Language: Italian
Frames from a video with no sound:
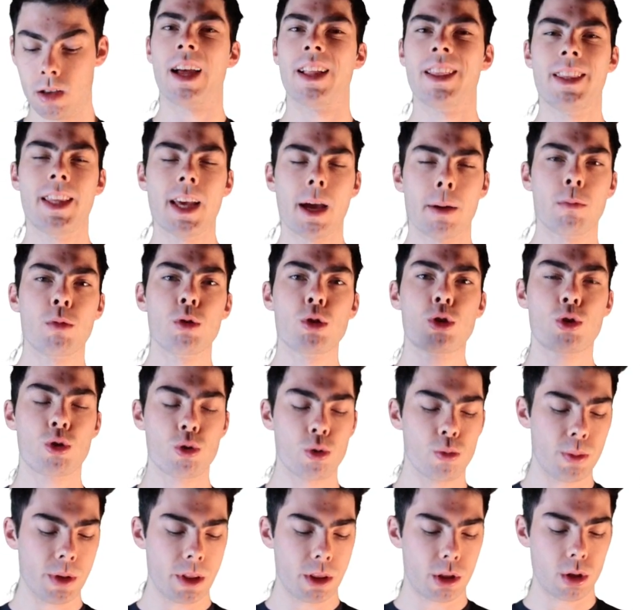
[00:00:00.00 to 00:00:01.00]
Andiamo
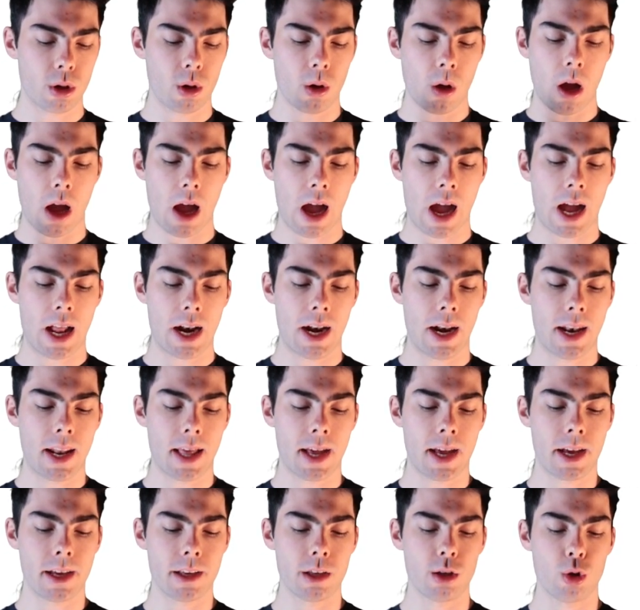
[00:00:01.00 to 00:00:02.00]
subito
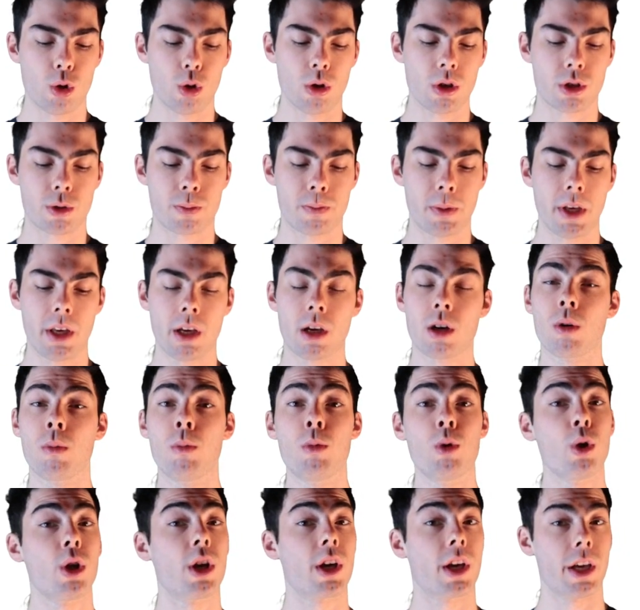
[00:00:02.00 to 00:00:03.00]
alla USB
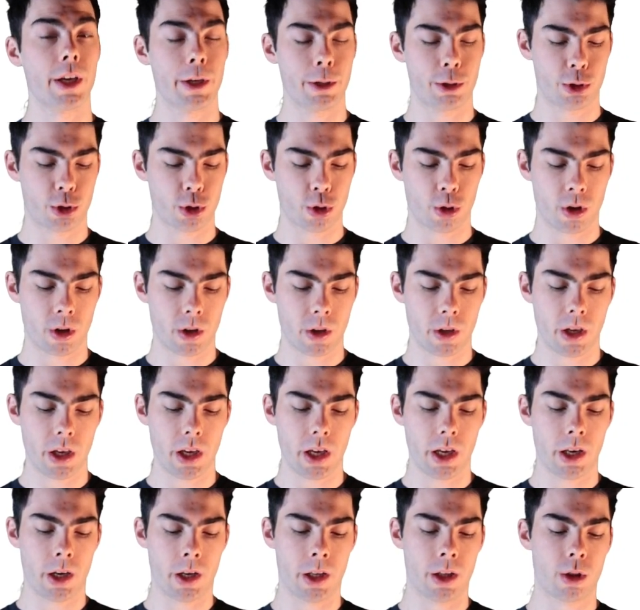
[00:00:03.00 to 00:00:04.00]
communication
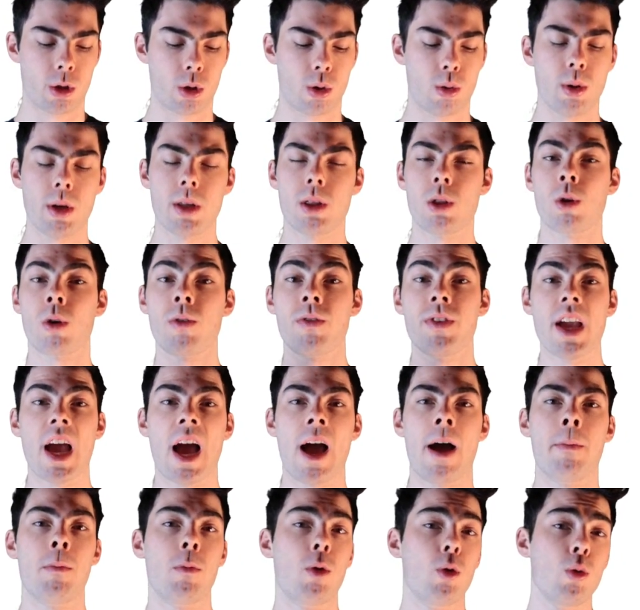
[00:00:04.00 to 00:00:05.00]
init. Qui
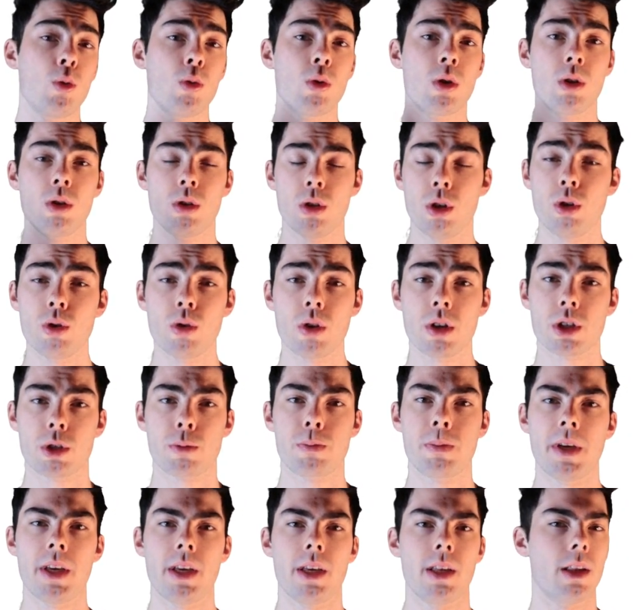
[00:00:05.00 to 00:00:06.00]
troviamo un
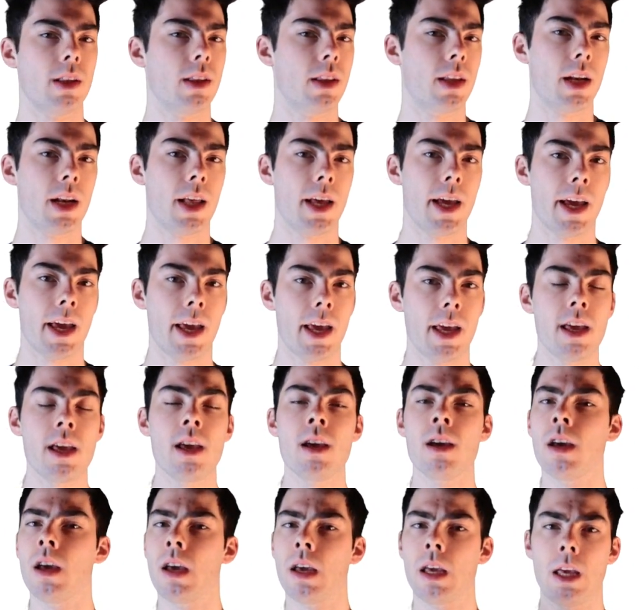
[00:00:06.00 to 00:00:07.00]
USB
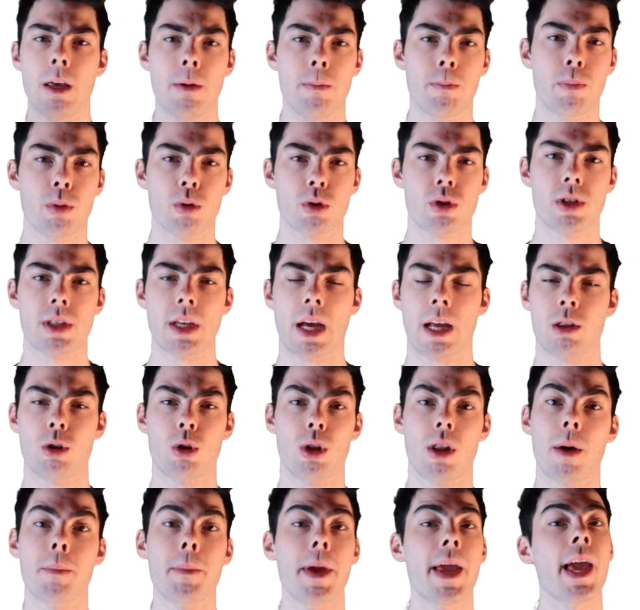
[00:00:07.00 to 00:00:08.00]
delay impostato
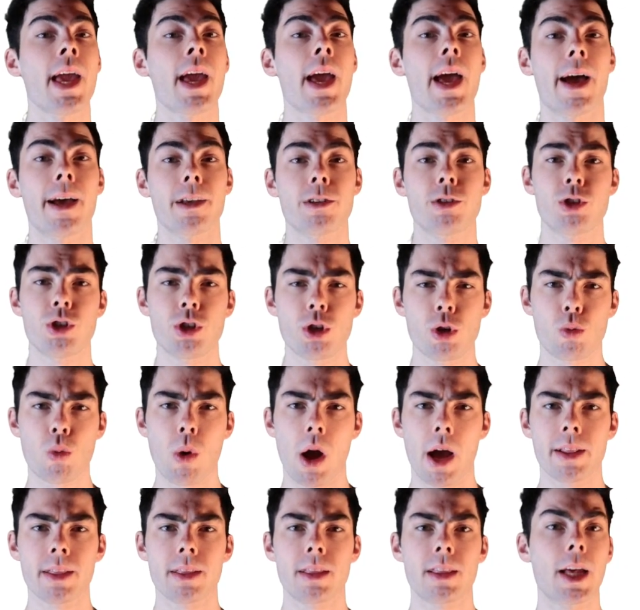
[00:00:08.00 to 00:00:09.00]
da me a
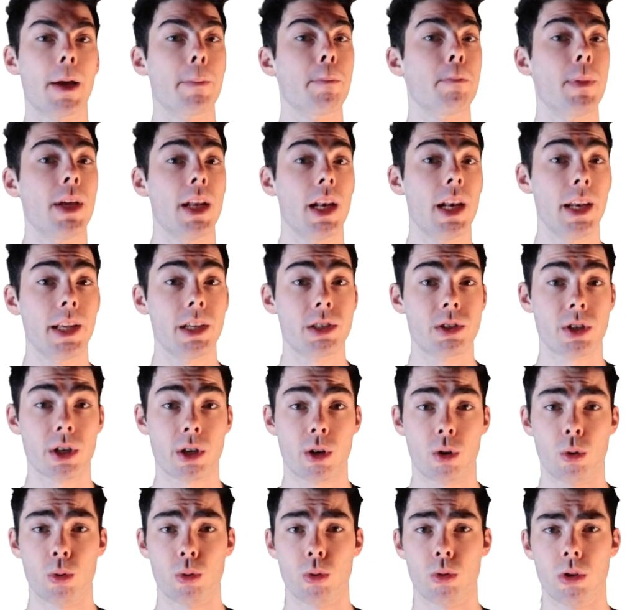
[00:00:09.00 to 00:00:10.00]
50
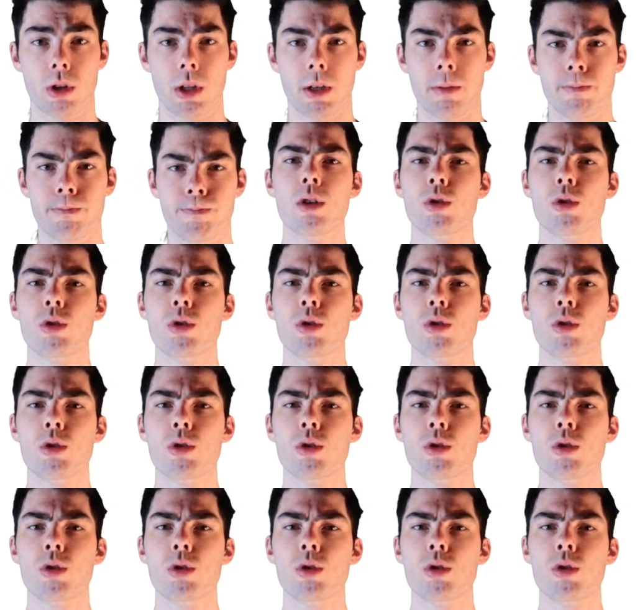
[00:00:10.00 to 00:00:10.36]
millisecondi.